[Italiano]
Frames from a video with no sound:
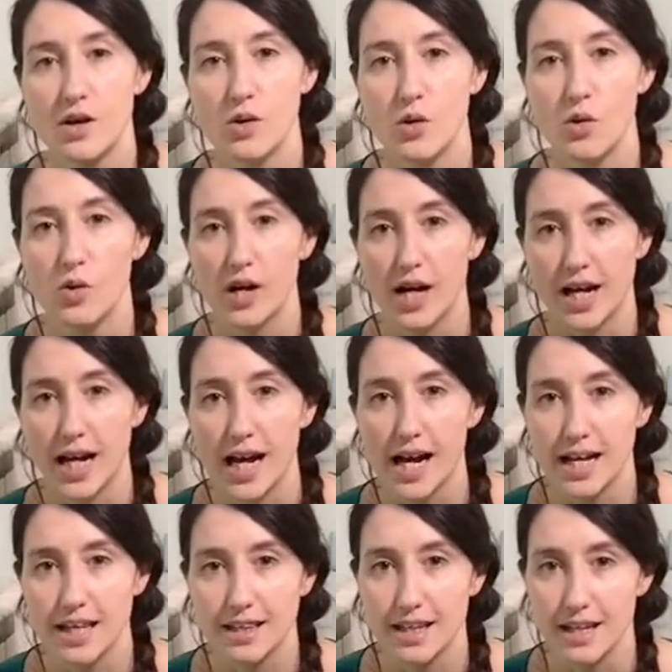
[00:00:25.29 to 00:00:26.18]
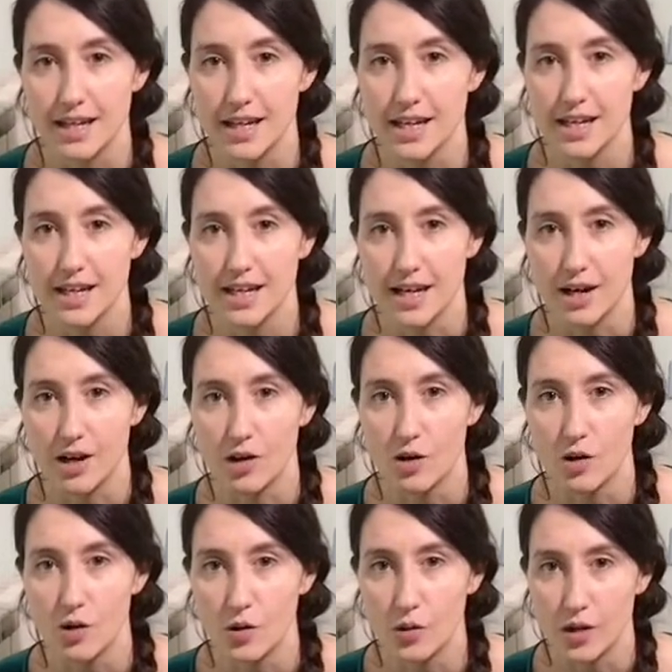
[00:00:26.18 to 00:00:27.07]
una gatta nera
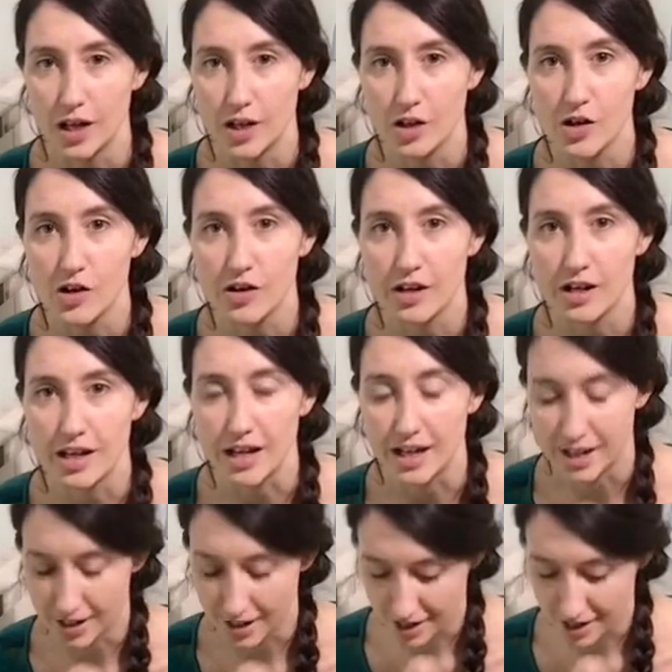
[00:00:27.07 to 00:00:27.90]
o una donna